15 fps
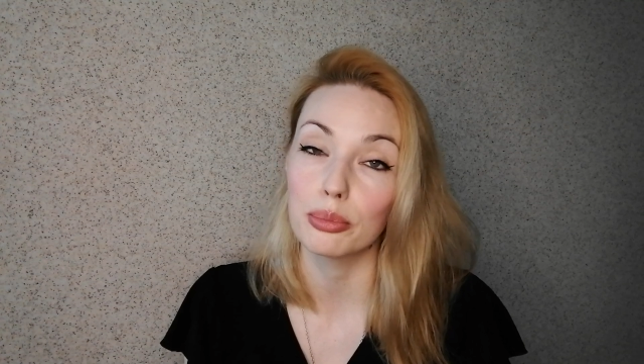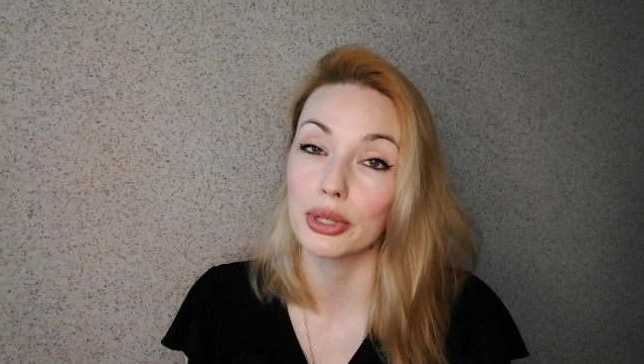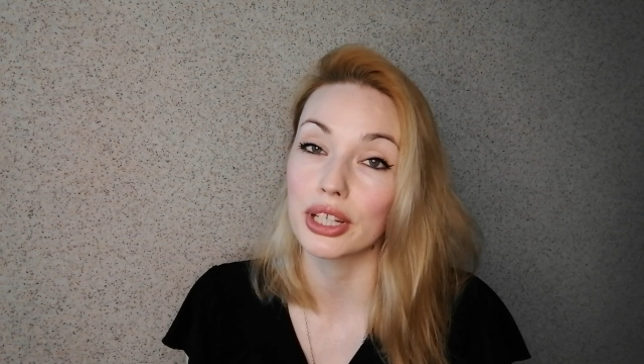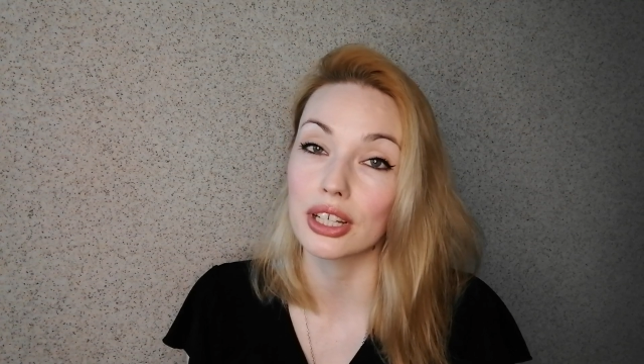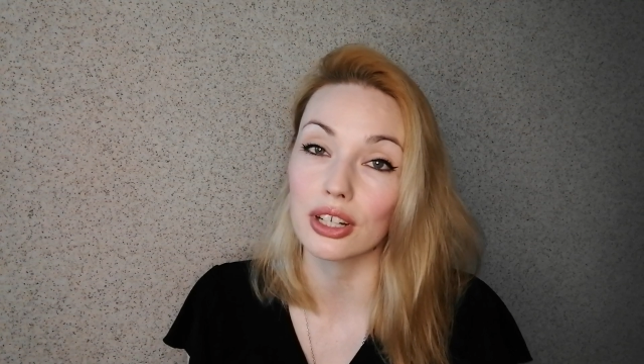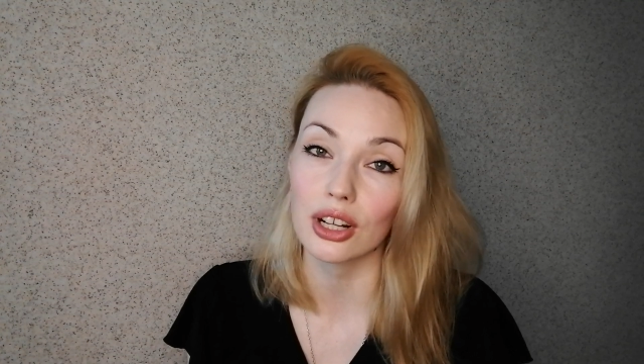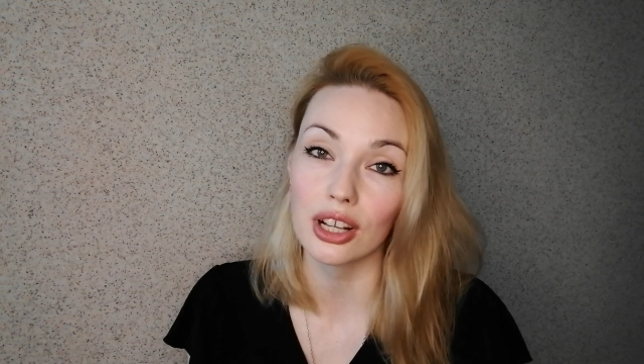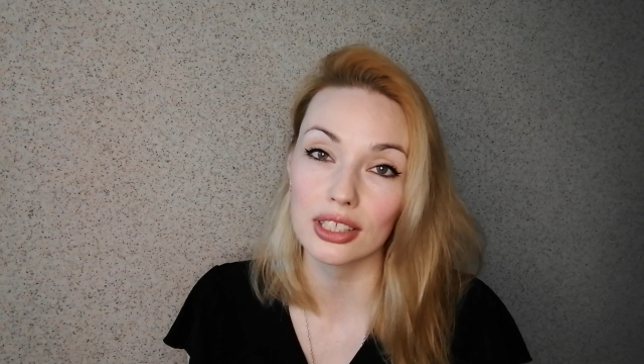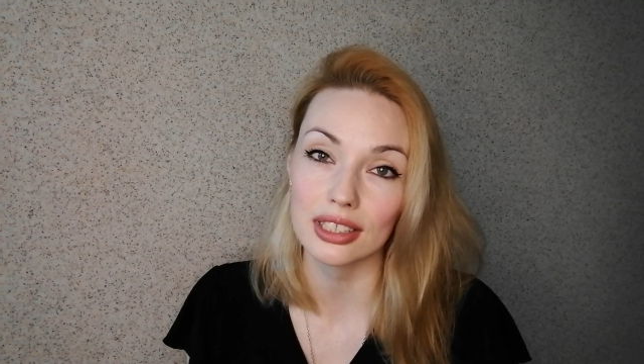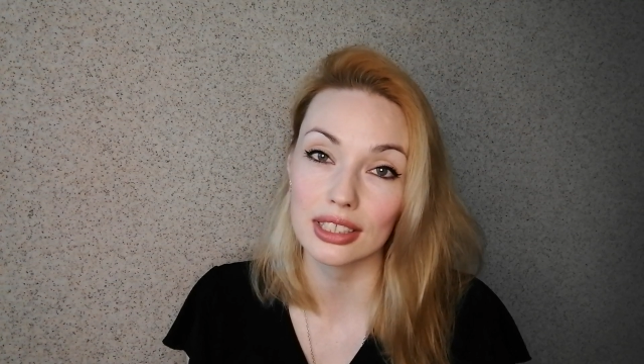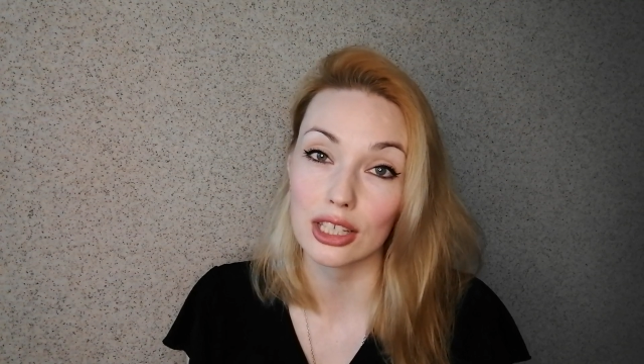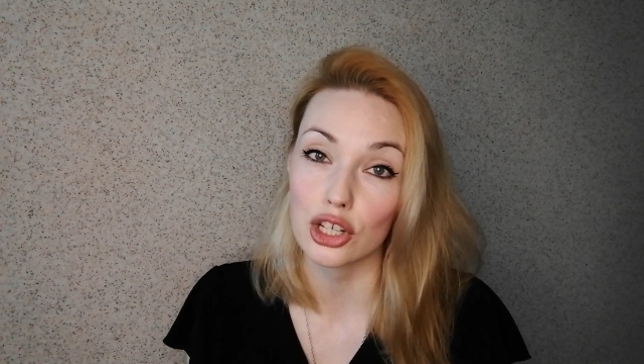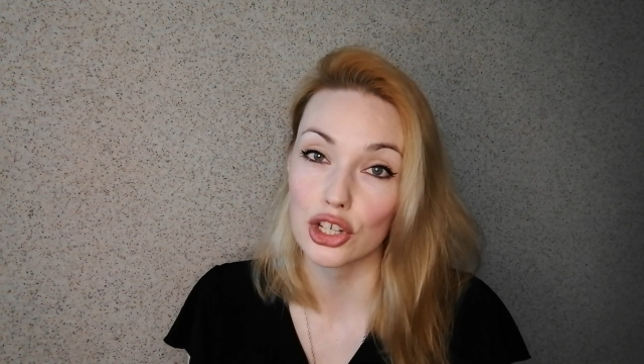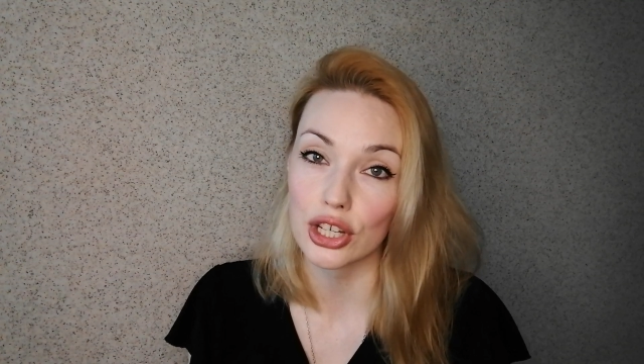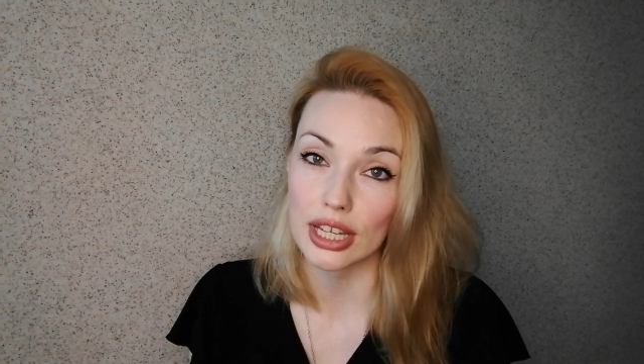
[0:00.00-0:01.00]

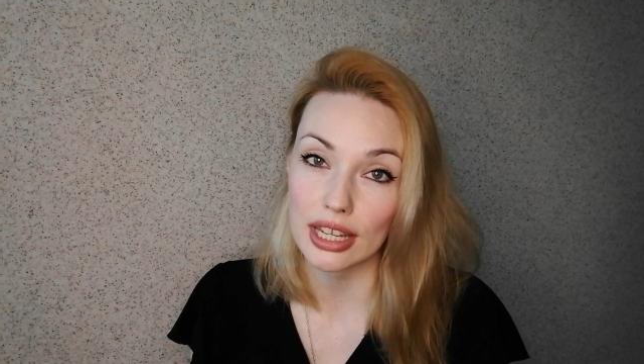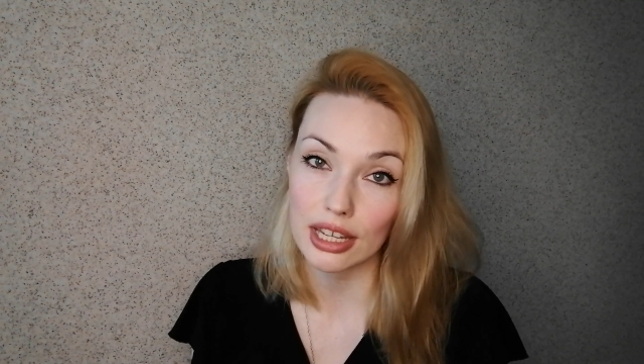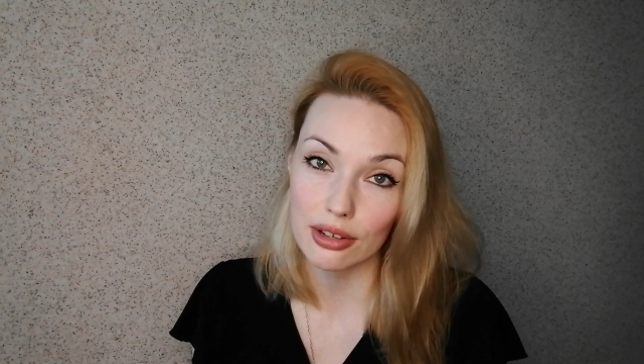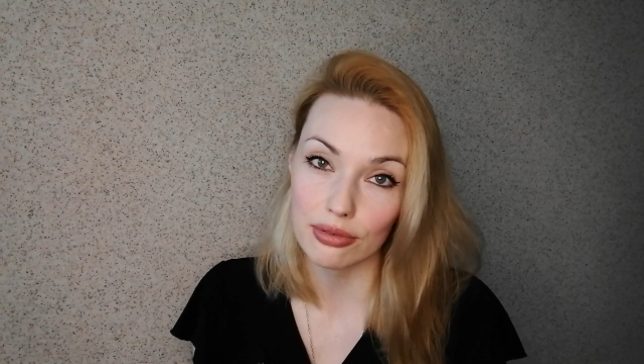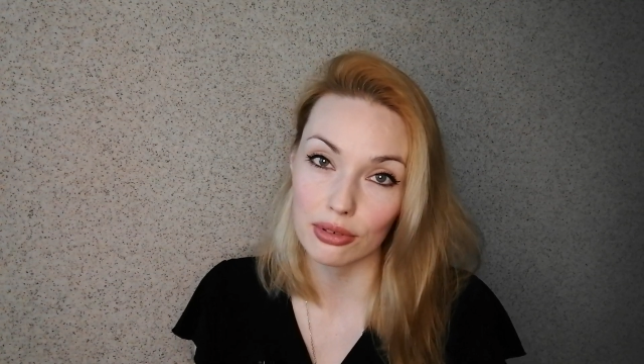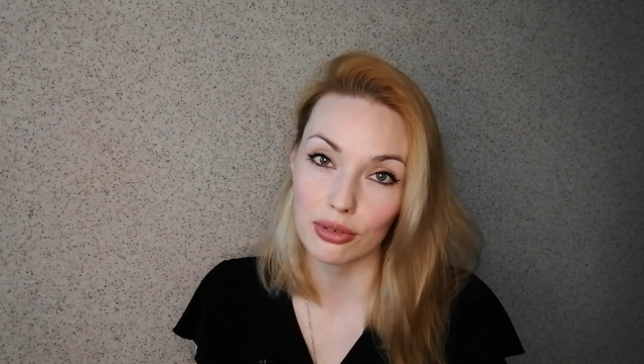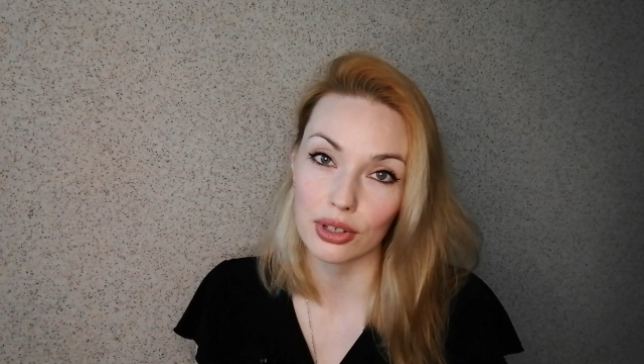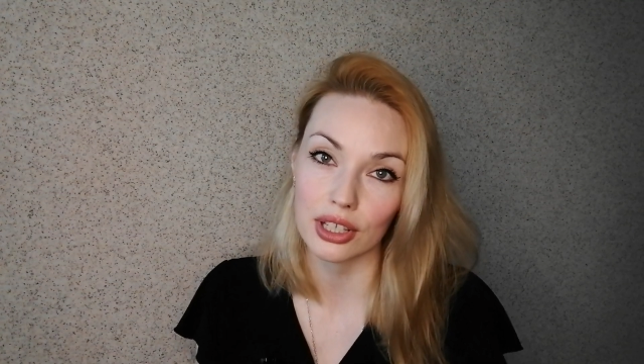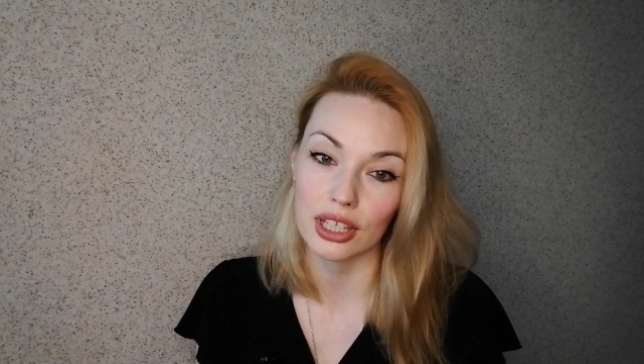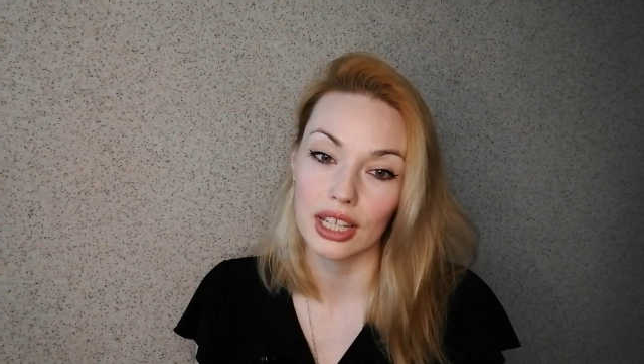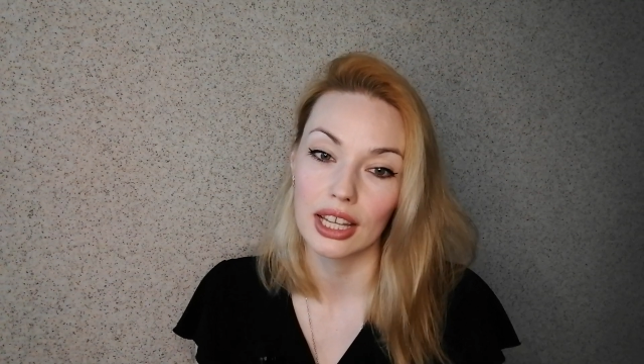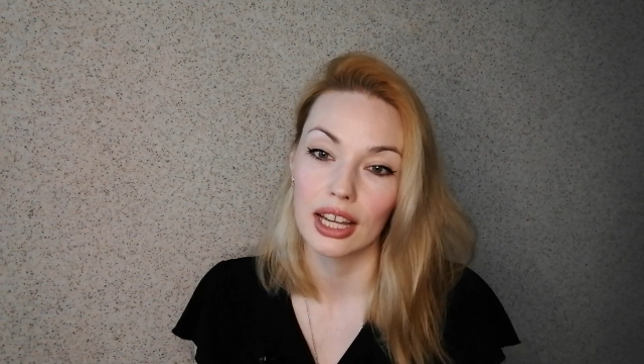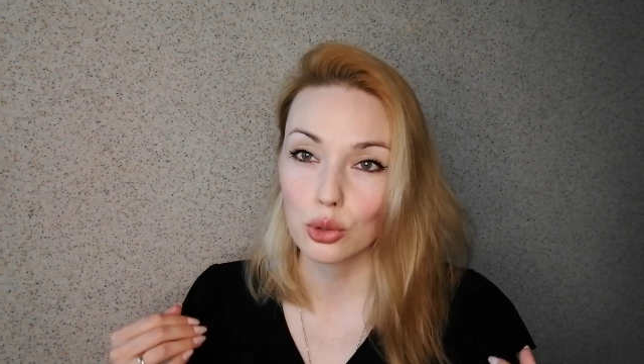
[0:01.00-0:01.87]
прекрасный, шлейфовый.